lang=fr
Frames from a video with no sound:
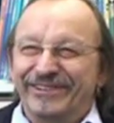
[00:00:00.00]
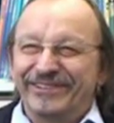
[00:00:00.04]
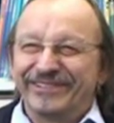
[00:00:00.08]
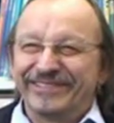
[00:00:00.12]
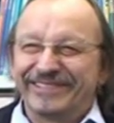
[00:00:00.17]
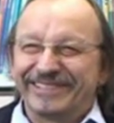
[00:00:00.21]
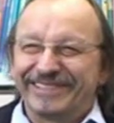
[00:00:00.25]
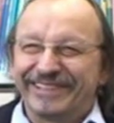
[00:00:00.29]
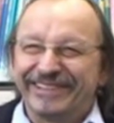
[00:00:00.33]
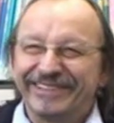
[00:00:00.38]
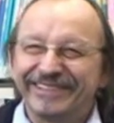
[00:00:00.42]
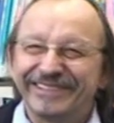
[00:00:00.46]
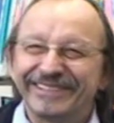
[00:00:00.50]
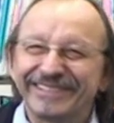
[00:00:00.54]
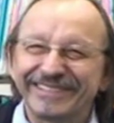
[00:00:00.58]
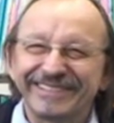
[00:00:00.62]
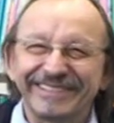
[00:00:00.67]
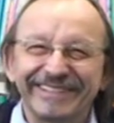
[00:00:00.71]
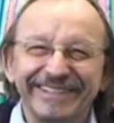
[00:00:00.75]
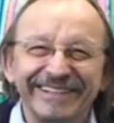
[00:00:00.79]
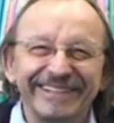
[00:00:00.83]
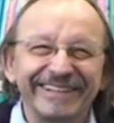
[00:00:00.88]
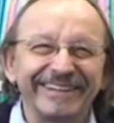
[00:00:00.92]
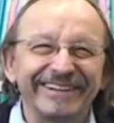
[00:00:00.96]
donc
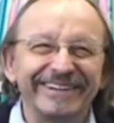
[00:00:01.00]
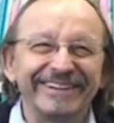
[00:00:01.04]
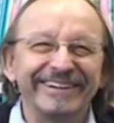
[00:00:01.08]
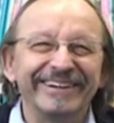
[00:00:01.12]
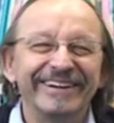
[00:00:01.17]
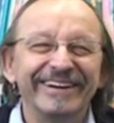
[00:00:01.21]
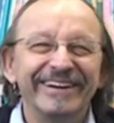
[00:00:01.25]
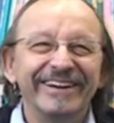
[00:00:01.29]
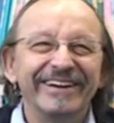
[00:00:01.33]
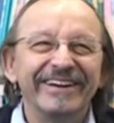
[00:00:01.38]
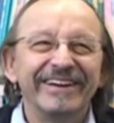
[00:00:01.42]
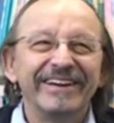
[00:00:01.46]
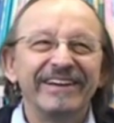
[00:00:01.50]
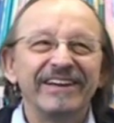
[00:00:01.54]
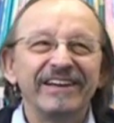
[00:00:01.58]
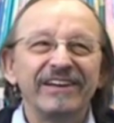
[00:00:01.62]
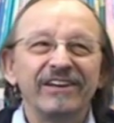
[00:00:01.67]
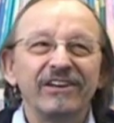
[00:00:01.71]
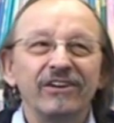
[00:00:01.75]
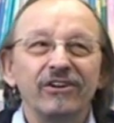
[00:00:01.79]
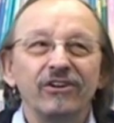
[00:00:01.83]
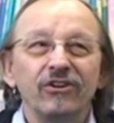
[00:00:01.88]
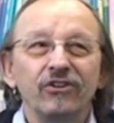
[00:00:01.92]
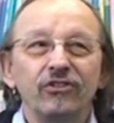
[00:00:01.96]
c'est
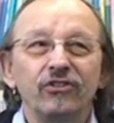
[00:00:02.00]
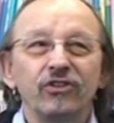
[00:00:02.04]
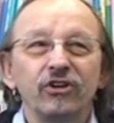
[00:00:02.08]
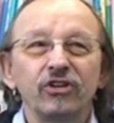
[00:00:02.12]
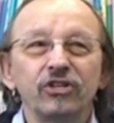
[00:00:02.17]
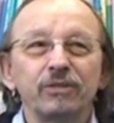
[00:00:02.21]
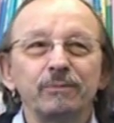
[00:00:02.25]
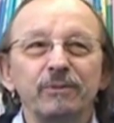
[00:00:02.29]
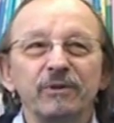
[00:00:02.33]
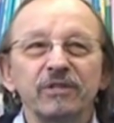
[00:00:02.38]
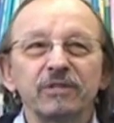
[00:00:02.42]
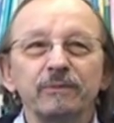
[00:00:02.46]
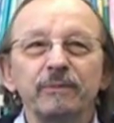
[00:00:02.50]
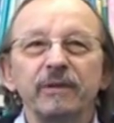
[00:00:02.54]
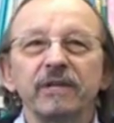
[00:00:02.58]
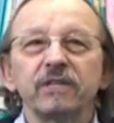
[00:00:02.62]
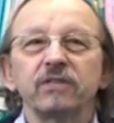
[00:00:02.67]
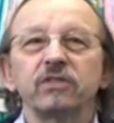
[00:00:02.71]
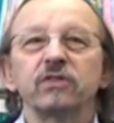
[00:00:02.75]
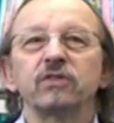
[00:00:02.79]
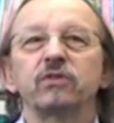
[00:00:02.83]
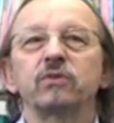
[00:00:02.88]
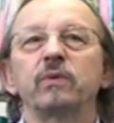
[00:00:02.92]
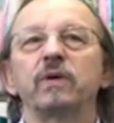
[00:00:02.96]
non, je ne pense pas
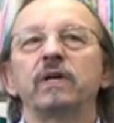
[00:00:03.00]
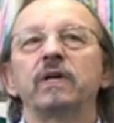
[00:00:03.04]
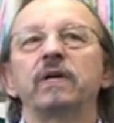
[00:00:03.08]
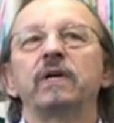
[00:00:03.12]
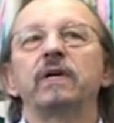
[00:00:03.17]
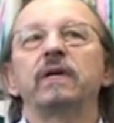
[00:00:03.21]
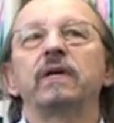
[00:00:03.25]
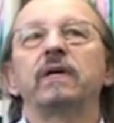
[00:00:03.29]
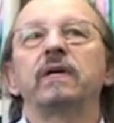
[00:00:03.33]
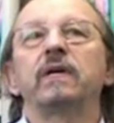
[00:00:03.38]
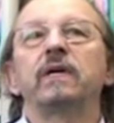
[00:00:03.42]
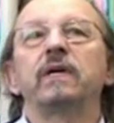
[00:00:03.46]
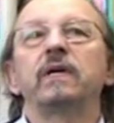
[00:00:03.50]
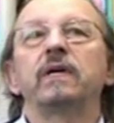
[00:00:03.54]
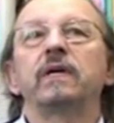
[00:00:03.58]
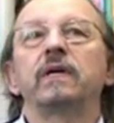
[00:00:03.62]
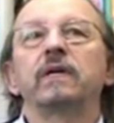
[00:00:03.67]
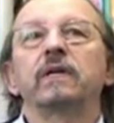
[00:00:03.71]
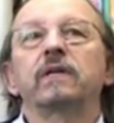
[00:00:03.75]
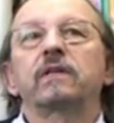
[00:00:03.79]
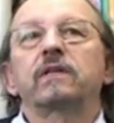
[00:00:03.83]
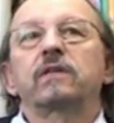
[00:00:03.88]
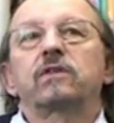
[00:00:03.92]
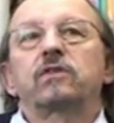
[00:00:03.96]
que ce
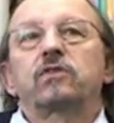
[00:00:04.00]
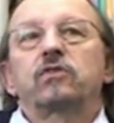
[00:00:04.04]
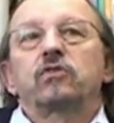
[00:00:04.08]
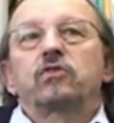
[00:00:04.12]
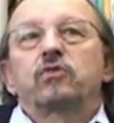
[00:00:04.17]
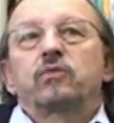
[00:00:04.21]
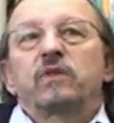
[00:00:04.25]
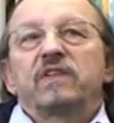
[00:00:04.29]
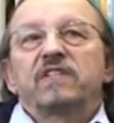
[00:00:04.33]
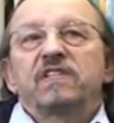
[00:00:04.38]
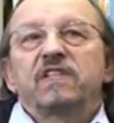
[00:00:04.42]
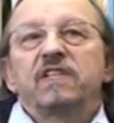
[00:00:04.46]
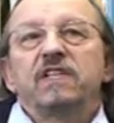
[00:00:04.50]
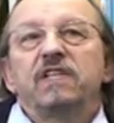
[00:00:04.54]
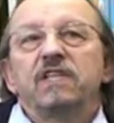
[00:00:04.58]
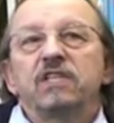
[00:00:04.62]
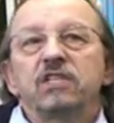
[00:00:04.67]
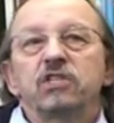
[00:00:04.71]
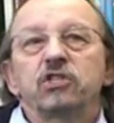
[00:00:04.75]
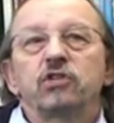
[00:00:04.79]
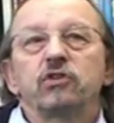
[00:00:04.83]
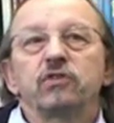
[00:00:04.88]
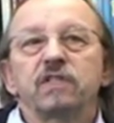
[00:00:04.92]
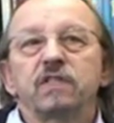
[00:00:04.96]
soit, ce soit
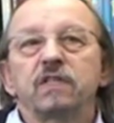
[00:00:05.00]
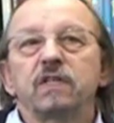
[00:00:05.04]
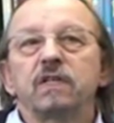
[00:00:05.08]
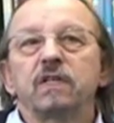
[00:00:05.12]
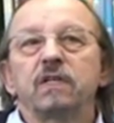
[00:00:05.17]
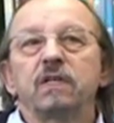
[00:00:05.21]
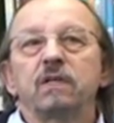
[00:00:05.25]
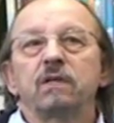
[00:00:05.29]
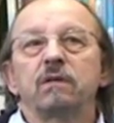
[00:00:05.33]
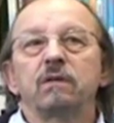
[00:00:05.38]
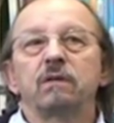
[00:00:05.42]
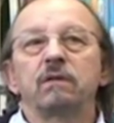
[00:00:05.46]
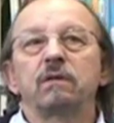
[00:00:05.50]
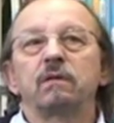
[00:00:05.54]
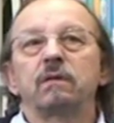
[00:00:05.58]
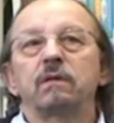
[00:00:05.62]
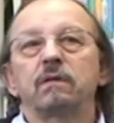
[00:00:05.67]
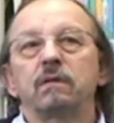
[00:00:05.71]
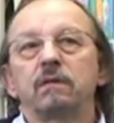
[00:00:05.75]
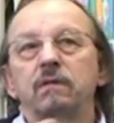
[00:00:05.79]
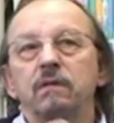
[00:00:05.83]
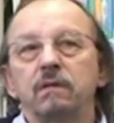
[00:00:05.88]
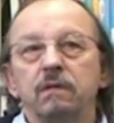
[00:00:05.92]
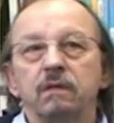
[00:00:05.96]
sinistre. C'est
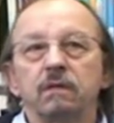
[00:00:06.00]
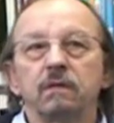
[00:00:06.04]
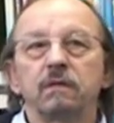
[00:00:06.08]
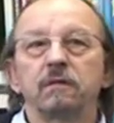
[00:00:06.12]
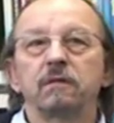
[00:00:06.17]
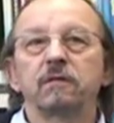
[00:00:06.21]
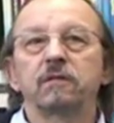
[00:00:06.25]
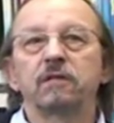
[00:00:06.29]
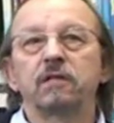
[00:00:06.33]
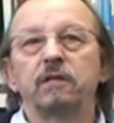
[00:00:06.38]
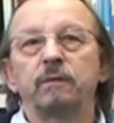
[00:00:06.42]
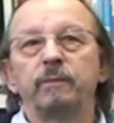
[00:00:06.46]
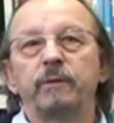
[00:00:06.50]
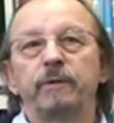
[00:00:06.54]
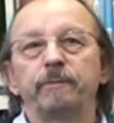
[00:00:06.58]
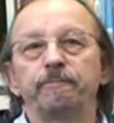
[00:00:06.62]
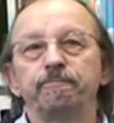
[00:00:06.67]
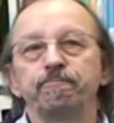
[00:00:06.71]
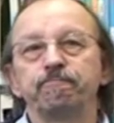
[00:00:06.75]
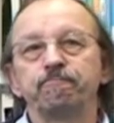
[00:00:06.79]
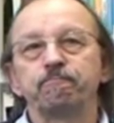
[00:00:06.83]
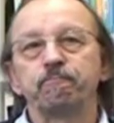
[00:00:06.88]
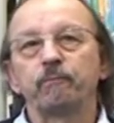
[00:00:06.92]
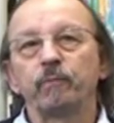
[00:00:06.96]
euh, comment
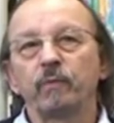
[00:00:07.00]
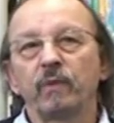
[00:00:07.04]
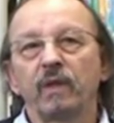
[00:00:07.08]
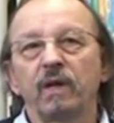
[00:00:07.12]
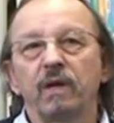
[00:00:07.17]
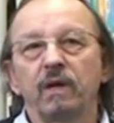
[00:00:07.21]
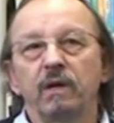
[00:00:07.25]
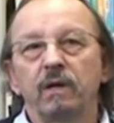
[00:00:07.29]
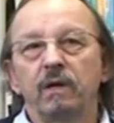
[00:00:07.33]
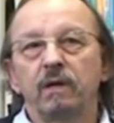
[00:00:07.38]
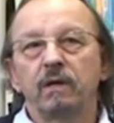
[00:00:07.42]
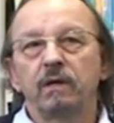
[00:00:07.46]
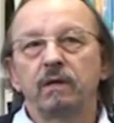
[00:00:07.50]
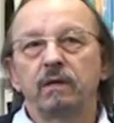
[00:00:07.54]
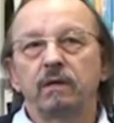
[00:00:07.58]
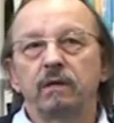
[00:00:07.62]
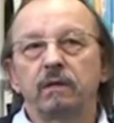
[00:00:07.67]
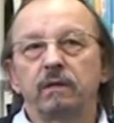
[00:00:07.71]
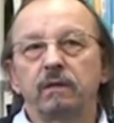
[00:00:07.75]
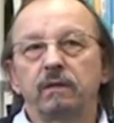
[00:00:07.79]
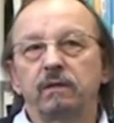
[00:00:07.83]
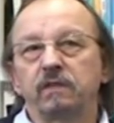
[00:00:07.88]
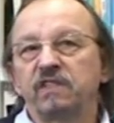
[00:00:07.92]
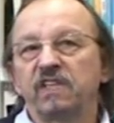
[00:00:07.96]

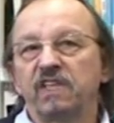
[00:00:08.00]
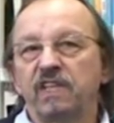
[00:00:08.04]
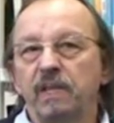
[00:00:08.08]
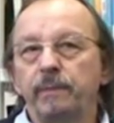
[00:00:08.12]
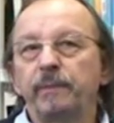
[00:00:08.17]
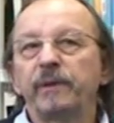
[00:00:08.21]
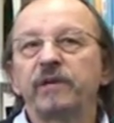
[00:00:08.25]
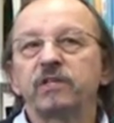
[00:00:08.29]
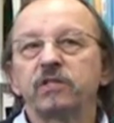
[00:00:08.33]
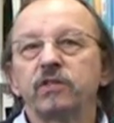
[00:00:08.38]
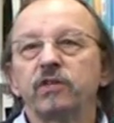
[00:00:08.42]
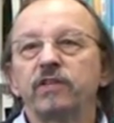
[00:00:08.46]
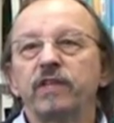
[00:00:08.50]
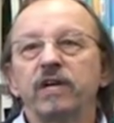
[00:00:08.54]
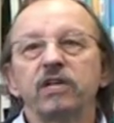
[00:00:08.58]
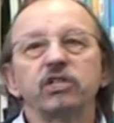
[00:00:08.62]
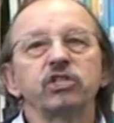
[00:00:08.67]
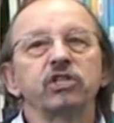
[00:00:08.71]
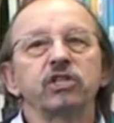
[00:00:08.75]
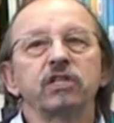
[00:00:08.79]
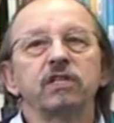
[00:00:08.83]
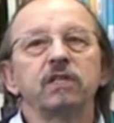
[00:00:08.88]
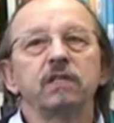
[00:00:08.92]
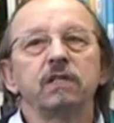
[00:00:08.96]
euh, C'est des
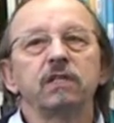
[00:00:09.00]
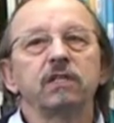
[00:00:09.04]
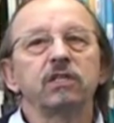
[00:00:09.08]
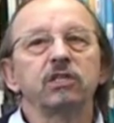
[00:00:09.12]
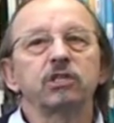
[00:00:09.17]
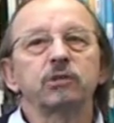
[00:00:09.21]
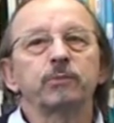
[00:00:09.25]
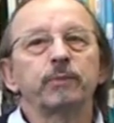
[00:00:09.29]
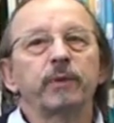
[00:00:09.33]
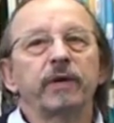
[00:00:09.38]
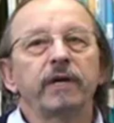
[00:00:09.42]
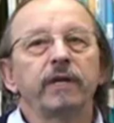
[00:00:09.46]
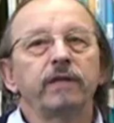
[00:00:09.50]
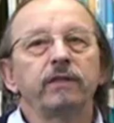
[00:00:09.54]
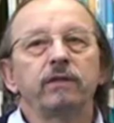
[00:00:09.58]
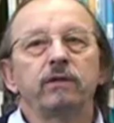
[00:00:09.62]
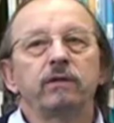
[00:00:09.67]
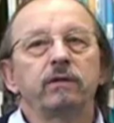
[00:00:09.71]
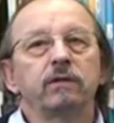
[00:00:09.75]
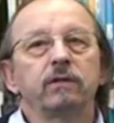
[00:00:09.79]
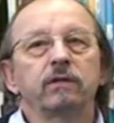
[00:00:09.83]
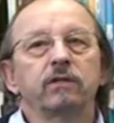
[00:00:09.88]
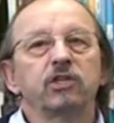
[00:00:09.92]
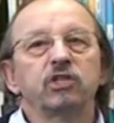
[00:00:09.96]
personnages qui, se prennent,
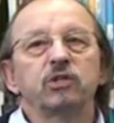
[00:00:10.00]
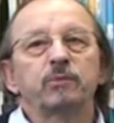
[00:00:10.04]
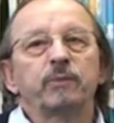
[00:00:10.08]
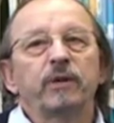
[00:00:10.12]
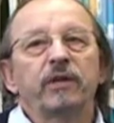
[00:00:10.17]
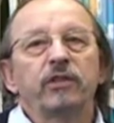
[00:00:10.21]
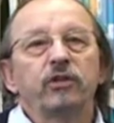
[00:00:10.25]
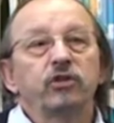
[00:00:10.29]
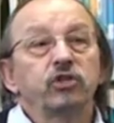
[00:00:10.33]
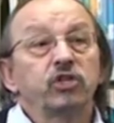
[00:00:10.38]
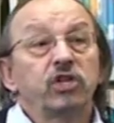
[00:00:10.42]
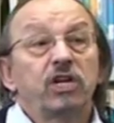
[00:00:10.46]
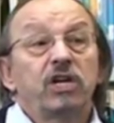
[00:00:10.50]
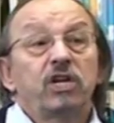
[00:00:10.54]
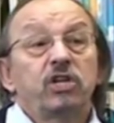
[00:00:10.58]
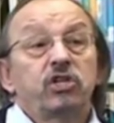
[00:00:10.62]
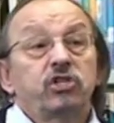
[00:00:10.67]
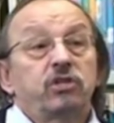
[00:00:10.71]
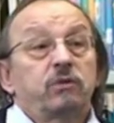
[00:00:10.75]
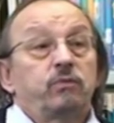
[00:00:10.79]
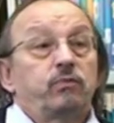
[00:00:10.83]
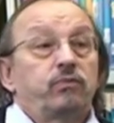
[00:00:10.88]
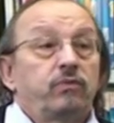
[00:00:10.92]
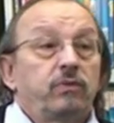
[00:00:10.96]
euh, qui se prennent en
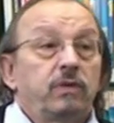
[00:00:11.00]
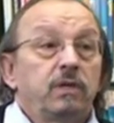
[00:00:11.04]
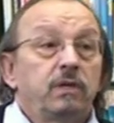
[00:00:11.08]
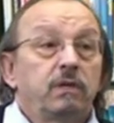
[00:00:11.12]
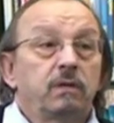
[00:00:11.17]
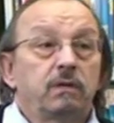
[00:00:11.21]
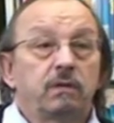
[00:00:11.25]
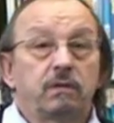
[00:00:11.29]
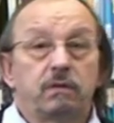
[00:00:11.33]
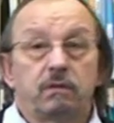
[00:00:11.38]
charge et puis